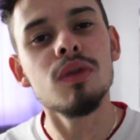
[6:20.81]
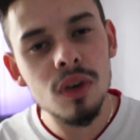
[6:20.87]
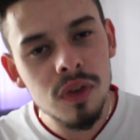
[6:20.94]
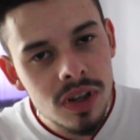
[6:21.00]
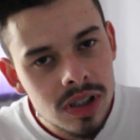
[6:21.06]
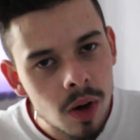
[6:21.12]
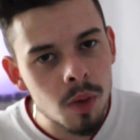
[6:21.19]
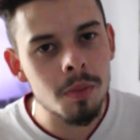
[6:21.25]
eu vou
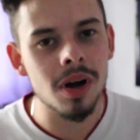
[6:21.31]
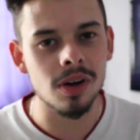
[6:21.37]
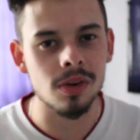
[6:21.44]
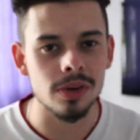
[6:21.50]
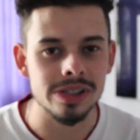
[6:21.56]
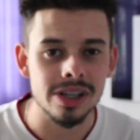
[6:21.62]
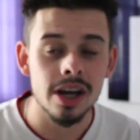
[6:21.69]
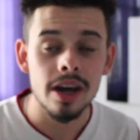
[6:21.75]
fazer alguma
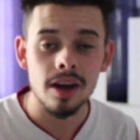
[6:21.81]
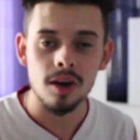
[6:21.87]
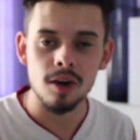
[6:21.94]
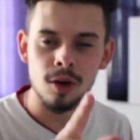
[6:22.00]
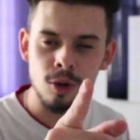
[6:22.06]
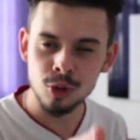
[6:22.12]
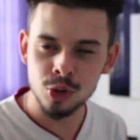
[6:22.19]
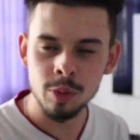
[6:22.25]
coisa. Eu,
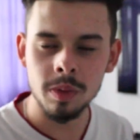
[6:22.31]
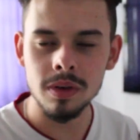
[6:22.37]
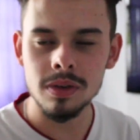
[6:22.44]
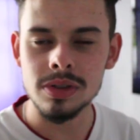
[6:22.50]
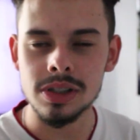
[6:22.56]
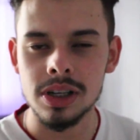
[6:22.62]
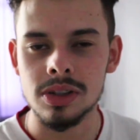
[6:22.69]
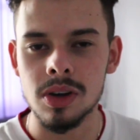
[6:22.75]
eu juro pra
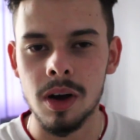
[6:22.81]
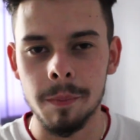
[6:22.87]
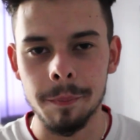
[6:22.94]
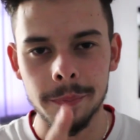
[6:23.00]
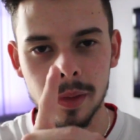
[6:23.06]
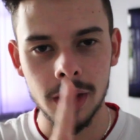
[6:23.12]
vocês, ó.